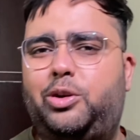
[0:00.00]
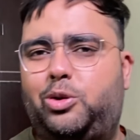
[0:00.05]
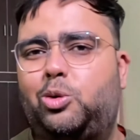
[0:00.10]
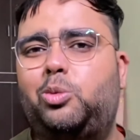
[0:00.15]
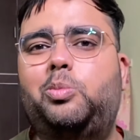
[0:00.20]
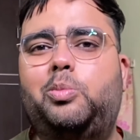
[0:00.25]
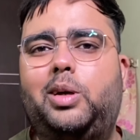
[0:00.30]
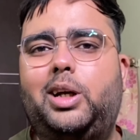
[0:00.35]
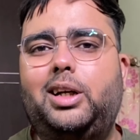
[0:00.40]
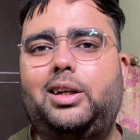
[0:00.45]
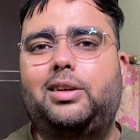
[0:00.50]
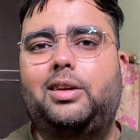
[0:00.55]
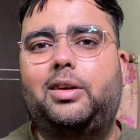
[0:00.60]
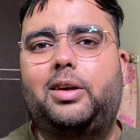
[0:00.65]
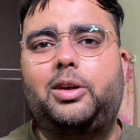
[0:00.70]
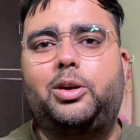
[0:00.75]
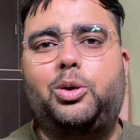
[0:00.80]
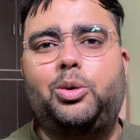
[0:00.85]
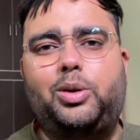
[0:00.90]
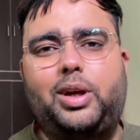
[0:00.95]
रूम में
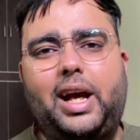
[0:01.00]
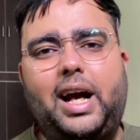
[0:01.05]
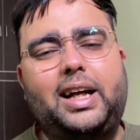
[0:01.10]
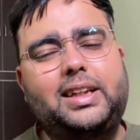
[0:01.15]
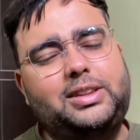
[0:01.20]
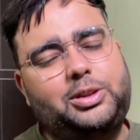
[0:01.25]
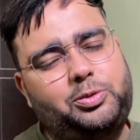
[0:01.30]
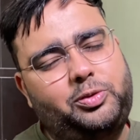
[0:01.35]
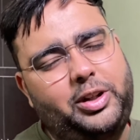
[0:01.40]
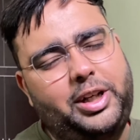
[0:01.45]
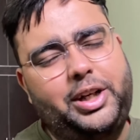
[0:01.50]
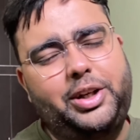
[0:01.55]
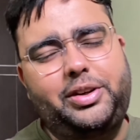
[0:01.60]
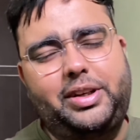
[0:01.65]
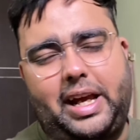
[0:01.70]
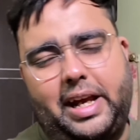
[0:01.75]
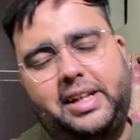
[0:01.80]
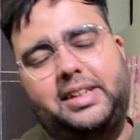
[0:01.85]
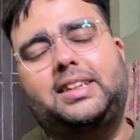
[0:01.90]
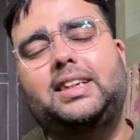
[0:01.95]
क्योंकि आज वीडियो
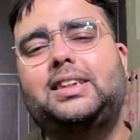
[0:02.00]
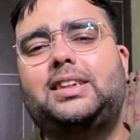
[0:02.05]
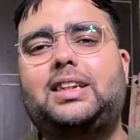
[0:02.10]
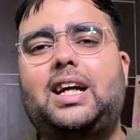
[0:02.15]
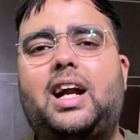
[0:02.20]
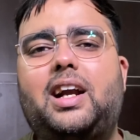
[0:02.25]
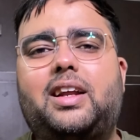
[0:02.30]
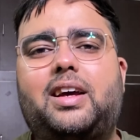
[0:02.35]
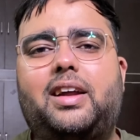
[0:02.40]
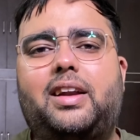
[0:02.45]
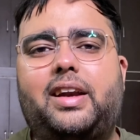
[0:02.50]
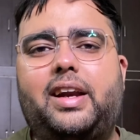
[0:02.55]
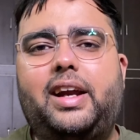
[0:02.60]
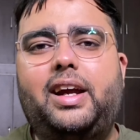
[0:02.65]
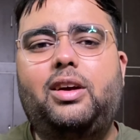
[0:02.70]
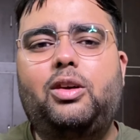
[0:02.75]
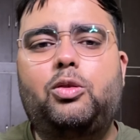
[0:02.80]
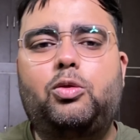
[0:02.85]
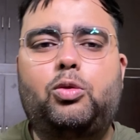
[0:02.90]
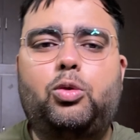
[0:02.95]
यहीं से स्टार्ट कर रहे
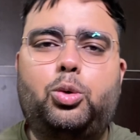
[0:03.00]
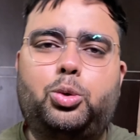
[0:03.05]
हैं